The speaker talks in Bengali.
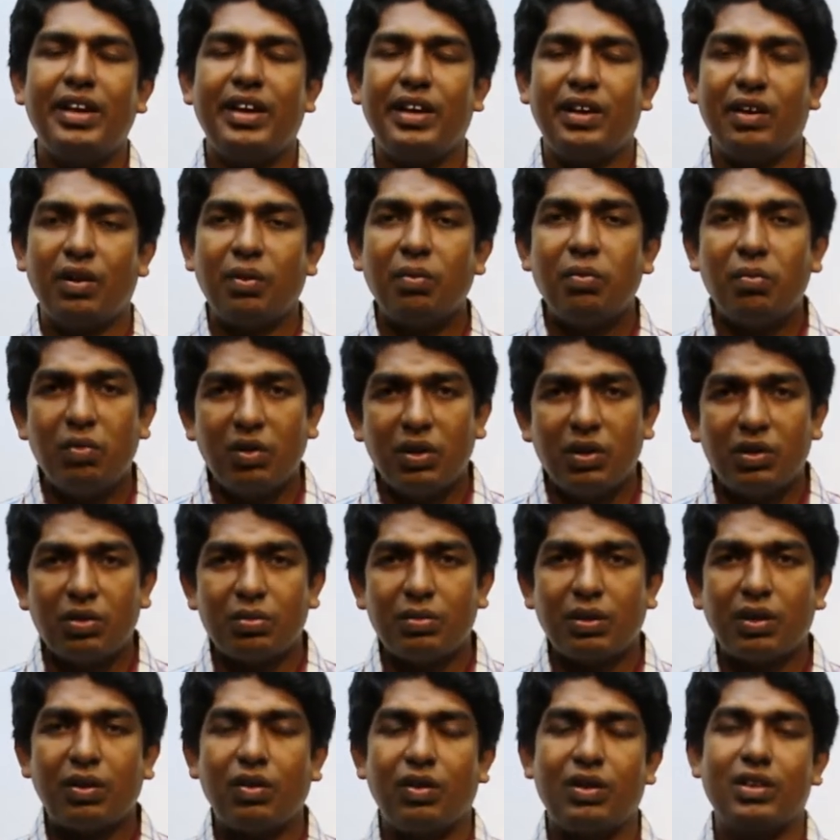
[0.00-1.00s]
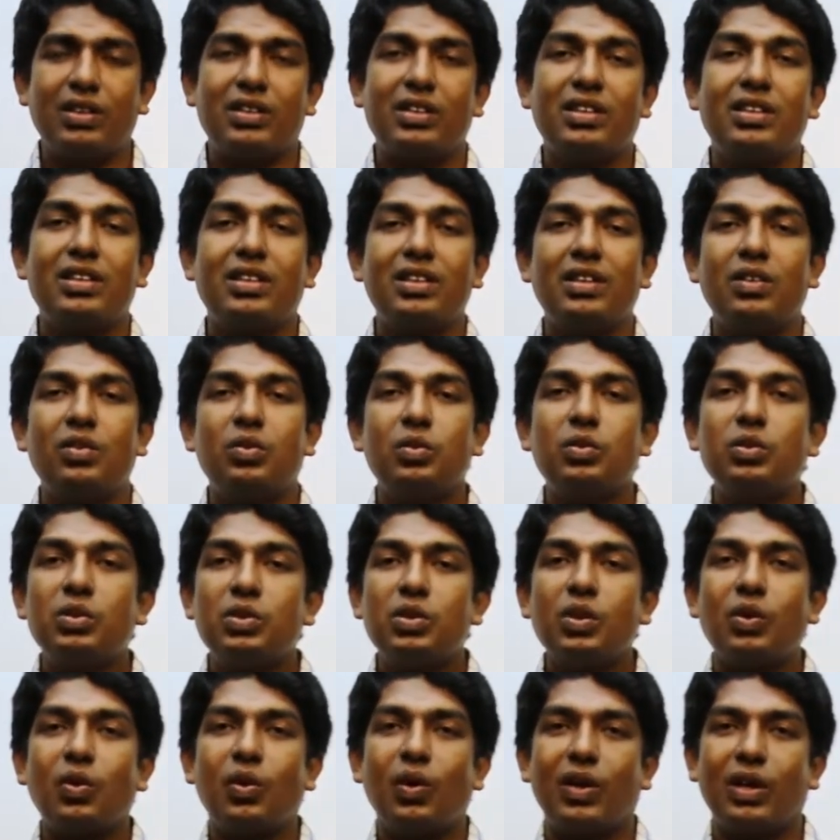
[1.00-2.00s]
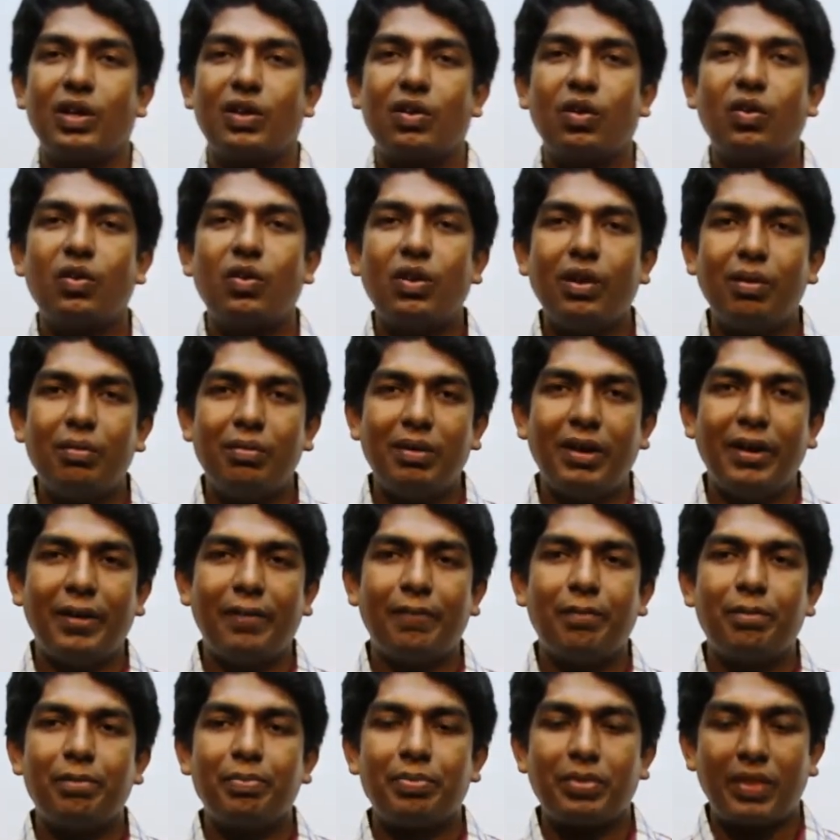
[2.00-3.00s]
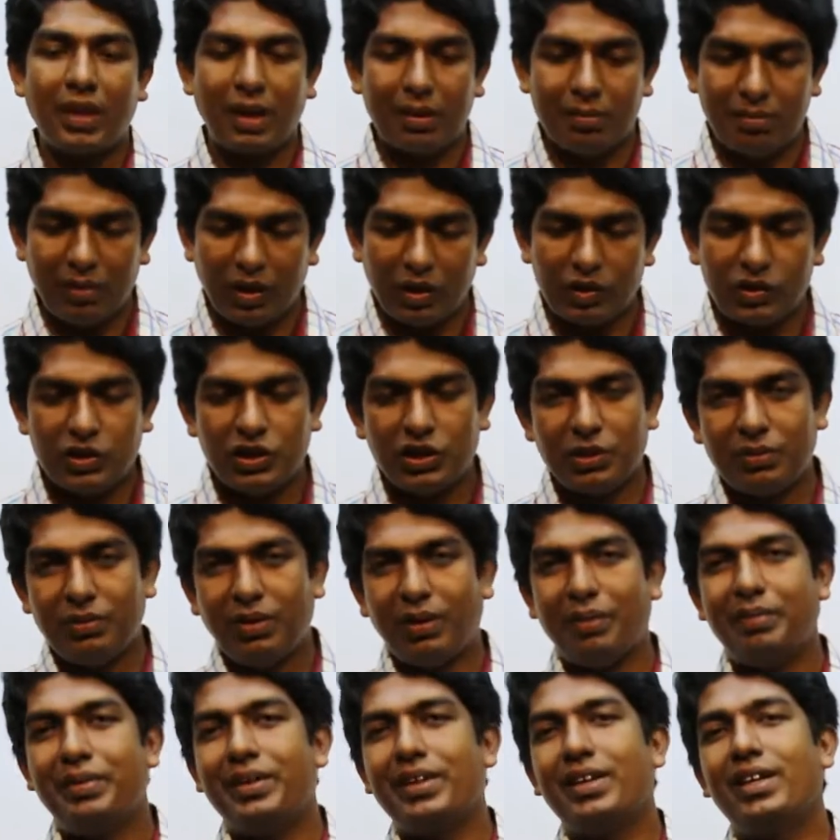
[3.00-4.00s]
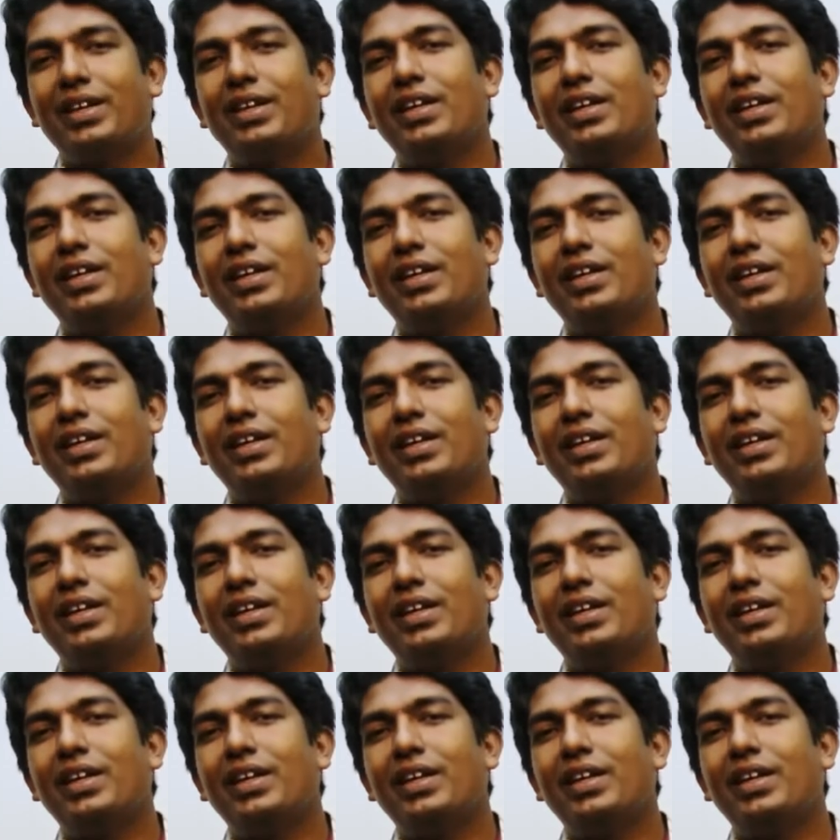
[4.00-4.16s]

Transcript: এরকম করে তোমাকে অনেক দিক থেকে তুচ্ছ করে তখন আমরা মানসিকভাবে